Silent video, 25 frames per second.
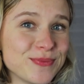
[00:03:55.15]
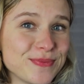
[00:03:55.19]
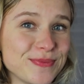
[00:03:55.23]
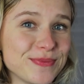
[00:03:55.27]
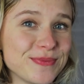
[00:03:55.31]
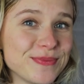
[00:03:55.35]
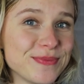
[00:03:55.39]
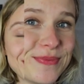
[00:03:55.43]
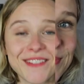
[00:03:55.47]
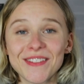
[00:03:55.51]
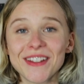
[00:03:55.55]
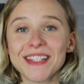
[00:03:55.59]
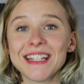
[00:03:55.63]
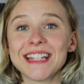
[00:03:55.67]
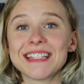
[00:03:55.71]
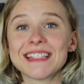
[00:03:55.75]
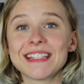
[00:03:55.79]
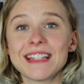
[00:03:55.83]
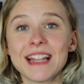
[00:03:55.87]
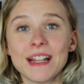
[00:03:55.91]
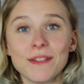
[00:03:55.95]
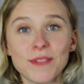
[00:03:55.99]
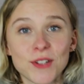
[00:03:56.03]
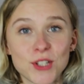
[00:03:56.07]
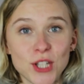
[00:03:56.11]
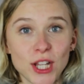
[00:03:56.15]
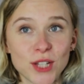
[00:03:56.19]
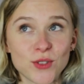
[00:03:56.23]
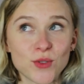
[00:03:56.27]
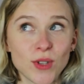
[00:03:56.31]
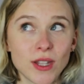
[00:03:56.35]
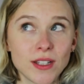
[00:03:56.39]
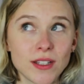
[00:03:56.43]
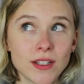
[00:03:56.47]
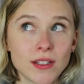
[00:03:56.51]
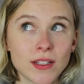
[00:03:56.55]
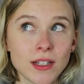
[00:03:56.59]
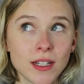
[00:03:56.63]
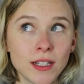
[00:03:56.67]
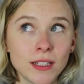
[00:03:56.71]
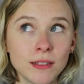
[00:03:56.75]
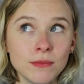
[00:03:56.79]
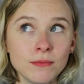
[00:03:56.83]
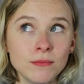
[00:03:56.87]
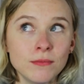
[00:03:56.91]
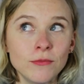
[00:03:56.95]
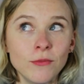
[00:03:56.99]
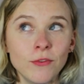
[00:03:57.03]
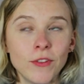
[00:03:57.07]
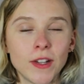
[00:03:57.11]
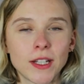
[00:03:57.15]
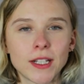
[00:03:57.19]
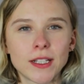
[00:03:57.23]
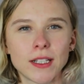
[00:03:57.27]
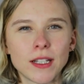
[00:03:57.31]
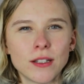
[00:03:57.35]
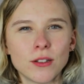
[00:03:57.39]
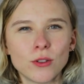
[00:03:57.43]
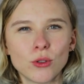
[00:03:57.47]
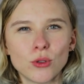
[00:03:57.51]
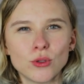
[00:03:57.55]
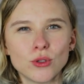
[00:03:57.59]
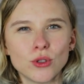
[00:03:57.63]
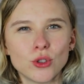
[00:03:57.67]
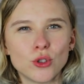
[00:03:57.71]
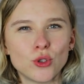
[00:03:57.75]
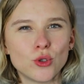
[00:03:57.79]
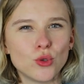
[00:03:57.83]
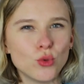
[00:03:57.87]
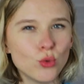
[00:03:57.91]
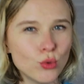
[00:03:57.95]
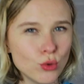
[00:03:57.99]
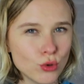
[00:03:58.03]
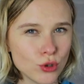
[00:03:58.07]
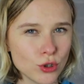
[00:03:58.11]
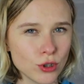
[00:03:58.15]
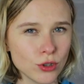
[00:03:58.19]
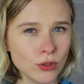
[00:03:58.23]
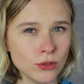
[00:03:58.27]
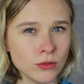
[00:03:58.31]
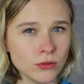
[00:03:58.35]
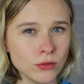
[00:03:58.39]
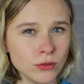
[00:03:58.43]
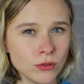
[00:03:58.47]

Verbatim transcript: Also ich werde jetzt einen Eiweißshake zu Ende trinken, werde dann eine Runde duschen